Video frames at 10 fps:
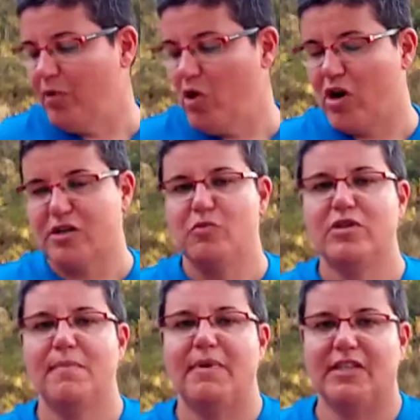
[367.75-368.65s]
bueno, que es muy
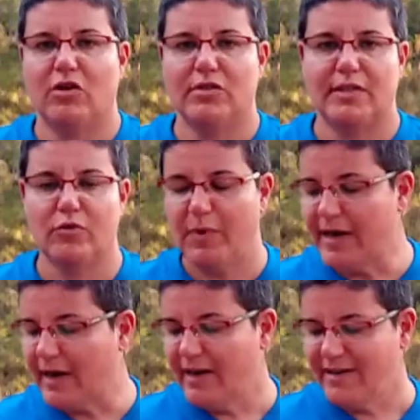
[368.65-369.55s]
simpaticota tu
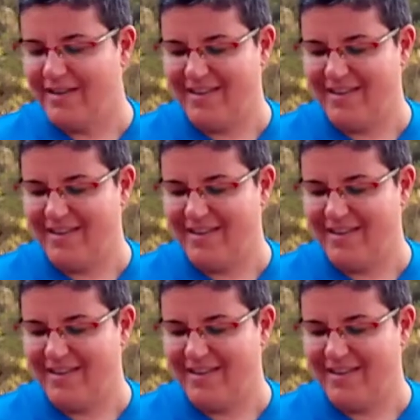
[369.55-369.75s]
perra,